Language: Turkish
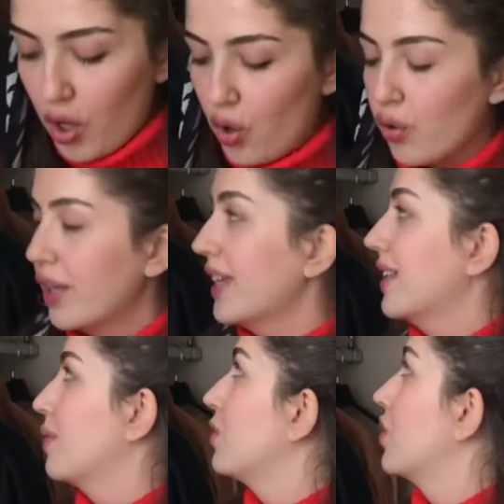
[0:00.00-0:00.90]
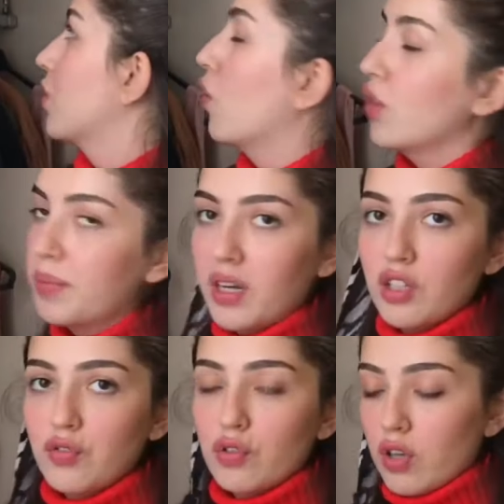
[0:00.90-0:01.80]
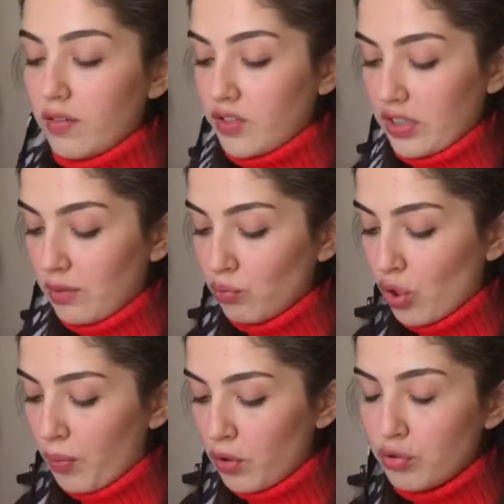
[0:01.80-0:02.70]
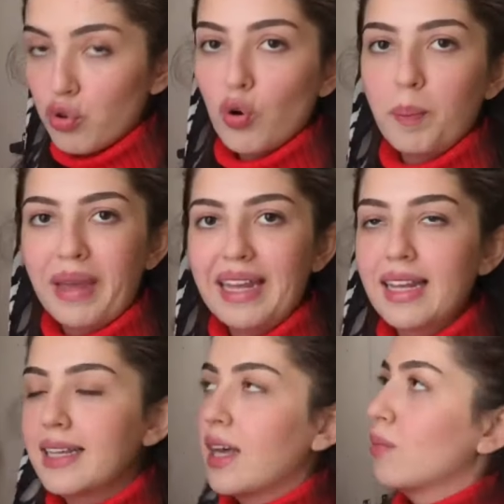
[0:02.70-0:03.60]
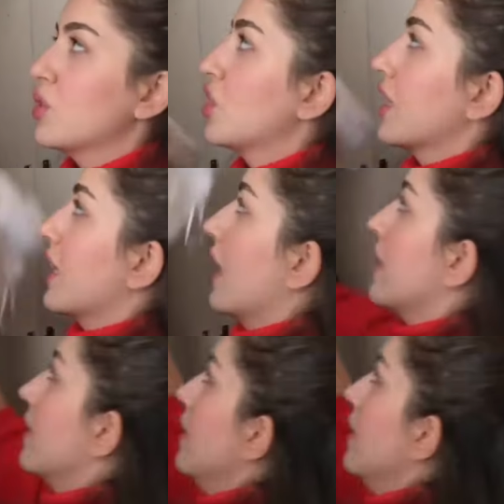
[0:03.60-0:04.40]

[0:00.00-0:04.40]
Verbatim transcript: Oraya gitmiştik. Onunla birkaç fotoğraf çektim. Bu da böyle çok belli eden bir şey kendini.